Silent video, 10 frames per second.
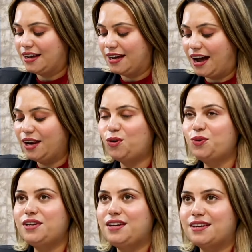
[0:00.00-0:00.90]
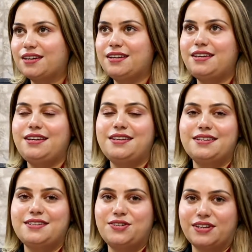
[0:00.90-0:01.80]
ख्यालों की
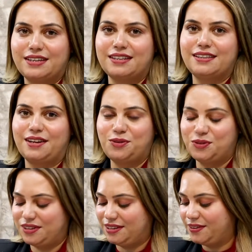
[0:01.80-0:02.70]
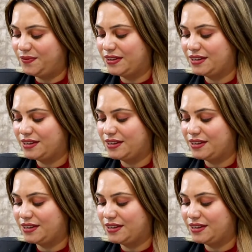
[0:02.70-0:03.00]
रंगीन जन्नत ना होती